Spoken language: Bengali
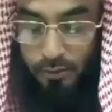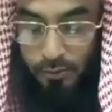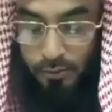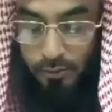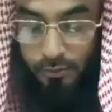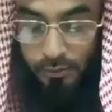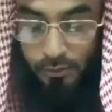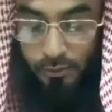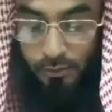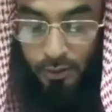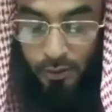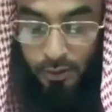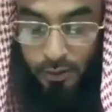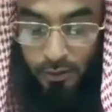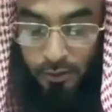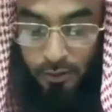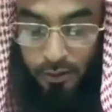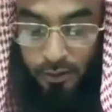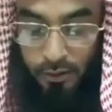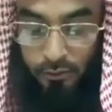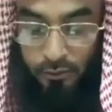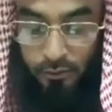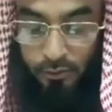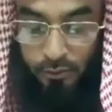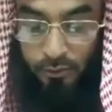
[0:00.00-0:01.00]
আল্লাহ
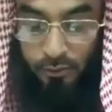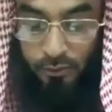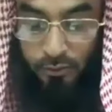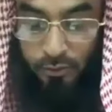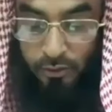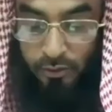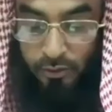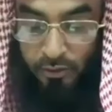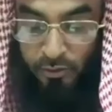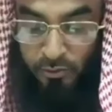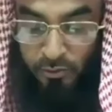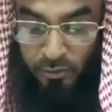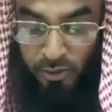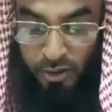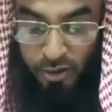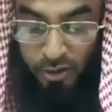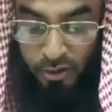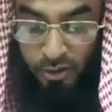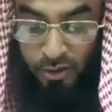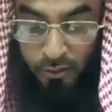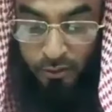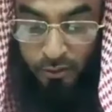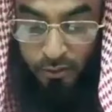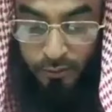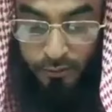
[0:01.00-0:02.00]
হেদায়াত করুক এরকম আহলে
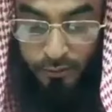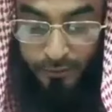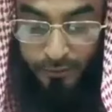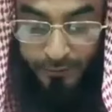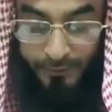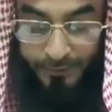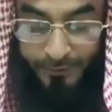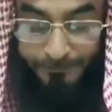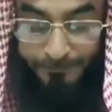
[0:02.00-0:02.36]
হাদিসদেরকে